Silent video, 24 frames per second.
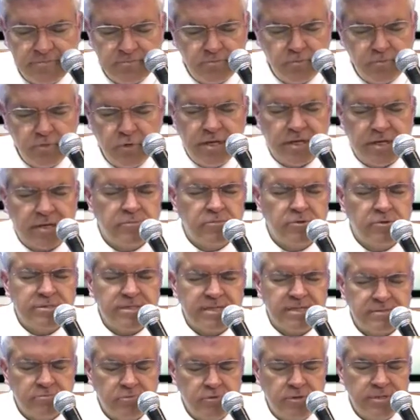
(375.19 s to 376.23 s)
muy
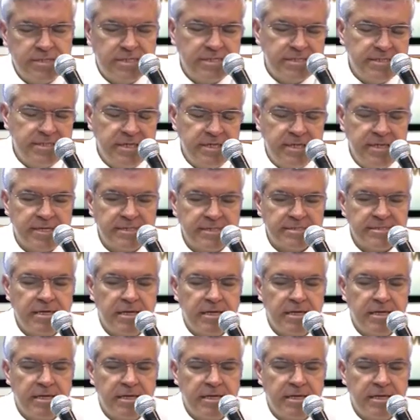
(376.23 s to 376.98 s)
hermosas, muy sencillas,